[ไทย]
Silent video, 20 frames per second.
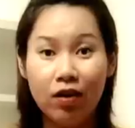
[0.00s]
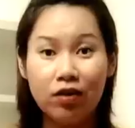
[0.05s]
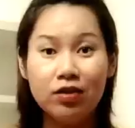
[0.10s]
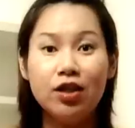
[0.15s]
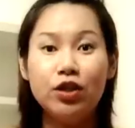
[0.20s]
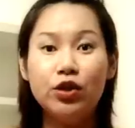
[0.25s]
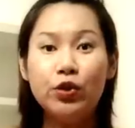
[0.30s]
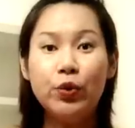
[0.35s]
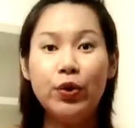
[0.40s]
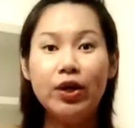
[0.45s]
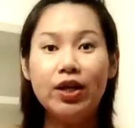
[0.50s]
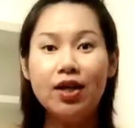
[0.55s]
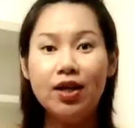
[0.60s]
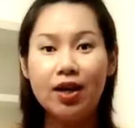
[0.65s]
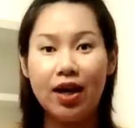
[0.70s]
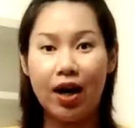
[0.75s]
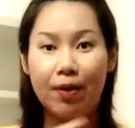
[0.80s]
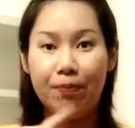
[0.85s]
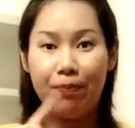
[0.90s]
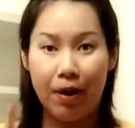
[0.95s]
ก็จะช่วยเรื่อง
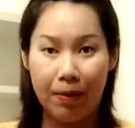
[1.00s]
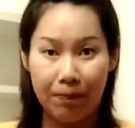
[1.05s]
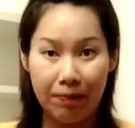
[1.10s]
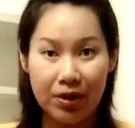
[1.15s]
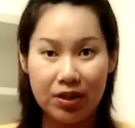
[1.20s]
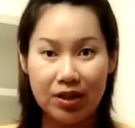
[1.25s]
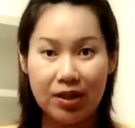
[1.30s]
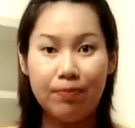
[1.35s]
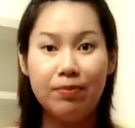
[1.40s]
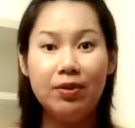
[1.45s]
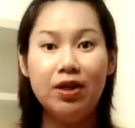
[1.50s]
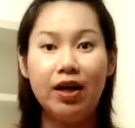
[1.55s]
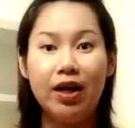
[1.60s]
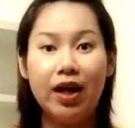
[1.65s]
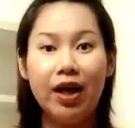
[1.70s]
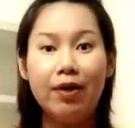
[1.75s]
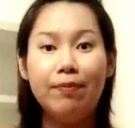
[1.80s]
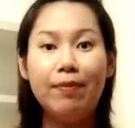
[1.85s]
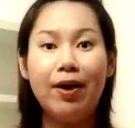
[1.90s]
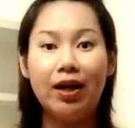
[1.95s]
การปรับประจำเดือน
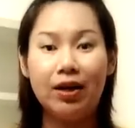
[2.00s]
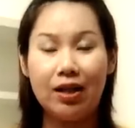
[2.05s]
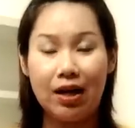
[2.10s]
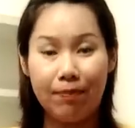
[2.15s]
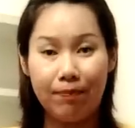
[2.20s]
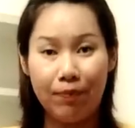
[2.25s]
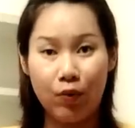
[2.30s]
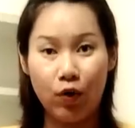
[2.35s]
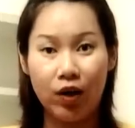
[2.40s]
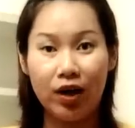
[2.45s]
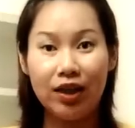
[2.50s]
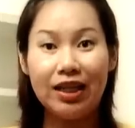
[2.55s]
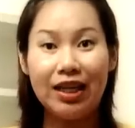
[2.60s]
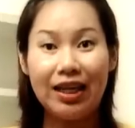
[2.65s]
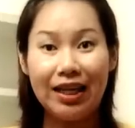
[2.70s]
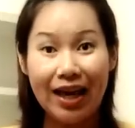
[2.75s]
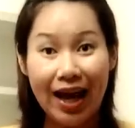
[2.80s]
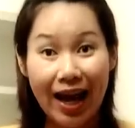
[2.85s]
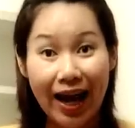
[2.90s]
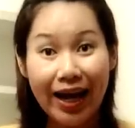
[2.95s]
ให้มาตามปกติ
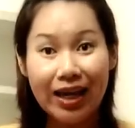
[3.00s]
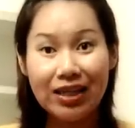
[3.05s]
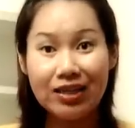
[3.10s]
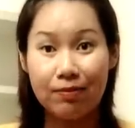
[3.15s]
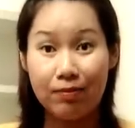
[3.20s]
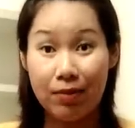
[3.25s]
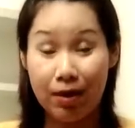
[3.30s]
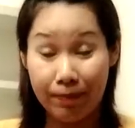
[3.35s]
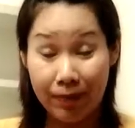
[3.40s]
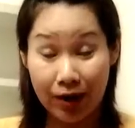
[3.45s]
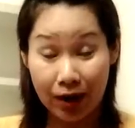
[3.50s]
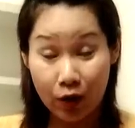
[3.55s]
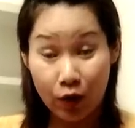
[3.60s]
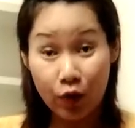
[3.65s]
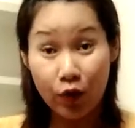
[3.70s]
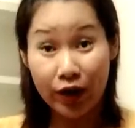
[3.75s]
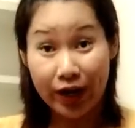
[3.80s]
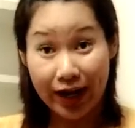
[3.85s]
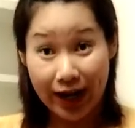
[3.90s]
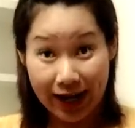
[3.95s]
ได้สำหรับบางค
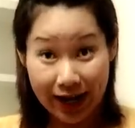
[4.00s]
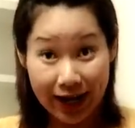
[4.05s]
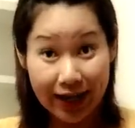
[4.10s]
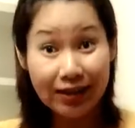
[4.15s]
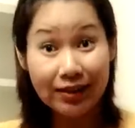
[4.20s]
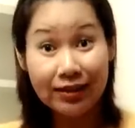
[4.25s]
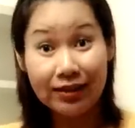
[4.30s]
นนะ